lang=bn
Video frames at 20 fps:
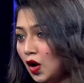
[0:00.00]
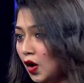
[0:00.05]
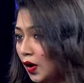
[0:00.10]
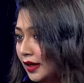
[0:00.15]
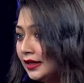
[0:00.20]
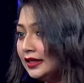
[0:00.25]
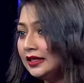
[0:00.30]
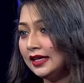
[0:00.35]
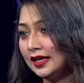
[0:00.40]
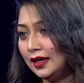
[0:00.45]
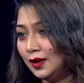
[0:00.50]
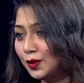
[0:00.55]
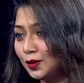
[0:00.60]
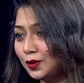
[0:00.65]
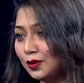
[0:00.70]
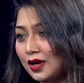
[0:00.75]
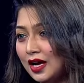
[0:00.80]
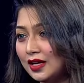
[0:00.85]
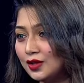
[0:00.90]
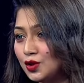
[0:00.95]
হয়নি
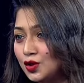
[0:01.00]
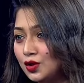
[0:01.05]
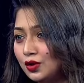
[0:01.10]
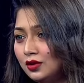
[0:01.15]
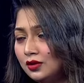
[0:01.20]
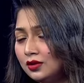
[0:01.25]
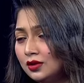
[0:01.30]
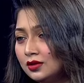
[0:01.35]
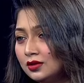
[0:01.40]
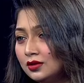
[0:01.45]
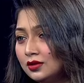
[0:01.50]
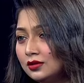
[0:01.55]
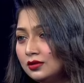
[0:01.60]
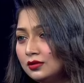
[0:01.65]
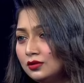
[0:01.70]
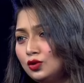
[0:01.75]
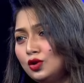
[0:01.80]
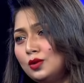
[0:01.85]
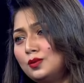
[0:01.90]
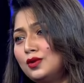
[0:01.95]
এখনো রাজ্যর হ্যাঁ।
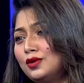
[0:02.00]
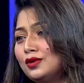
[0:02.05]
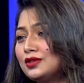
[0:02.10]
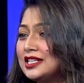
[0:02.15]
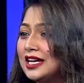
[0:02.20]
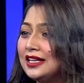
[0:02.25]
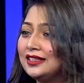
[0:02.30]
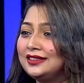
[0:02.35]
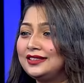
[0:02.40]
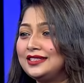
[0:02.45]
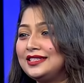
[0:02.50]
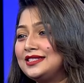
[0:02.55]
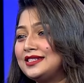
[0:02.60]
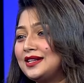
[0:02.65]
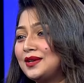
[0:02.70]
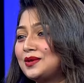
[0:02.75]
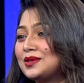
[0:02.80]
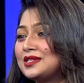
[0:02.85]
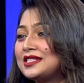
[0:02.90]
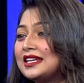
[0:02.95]
তবুও জানতে ইচ্ছা
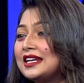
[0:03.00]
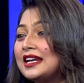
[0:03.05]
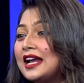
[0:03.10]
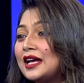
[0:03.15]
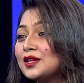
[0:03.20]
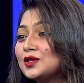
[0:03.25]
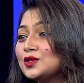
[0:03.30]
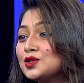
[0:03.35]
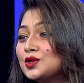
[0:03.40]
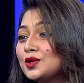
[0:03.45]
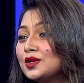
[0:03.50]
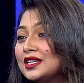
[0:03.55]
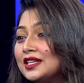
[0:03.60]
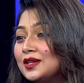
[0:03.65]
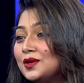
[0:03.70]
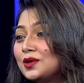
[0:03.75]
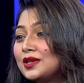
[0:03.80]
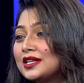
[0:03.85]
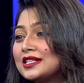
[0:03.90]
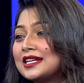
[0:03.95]
করছে রাজ্য কি
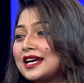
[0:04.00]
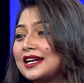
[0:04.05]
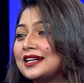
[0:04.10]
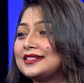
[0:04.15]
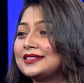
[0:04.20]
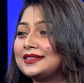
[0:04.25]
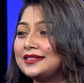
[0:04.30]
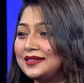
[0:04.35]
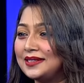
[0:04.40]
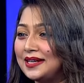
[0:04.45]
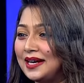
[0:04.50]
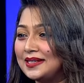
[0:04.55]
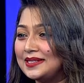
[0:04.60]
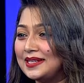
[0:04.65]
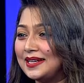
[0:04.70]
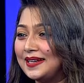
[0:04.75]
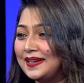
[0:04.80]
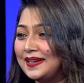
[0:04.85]
করে সারাটা দিন কাটায়